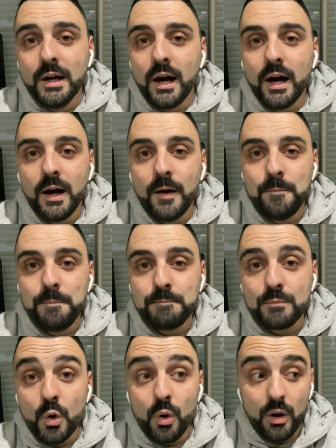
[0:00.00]
Euh,
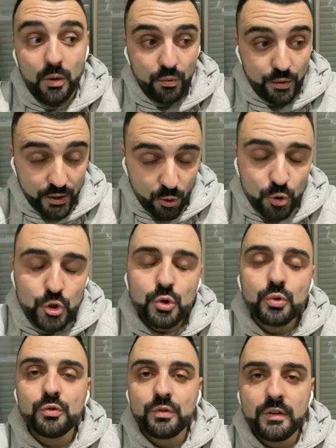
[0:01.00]
ouais, autre
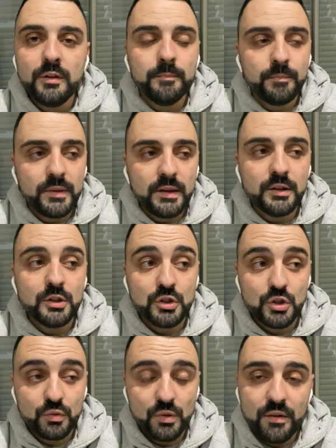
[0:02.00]
chose aussi.
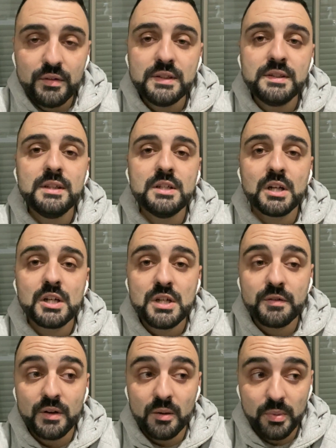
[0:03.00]
Je vous l'avais dit déjà, j'ai
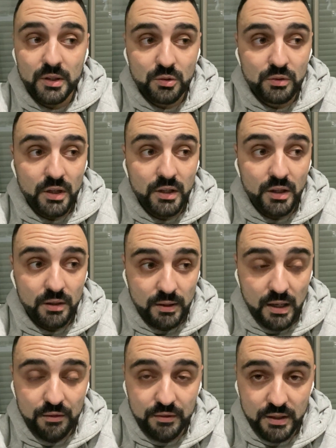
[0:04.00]
fait un partenariat
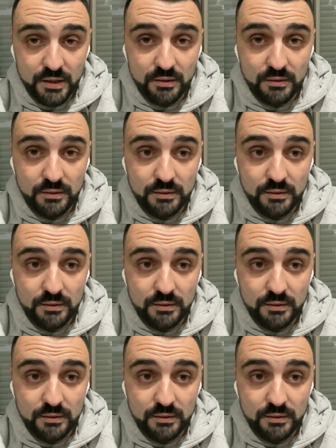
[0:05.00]
avec, euh,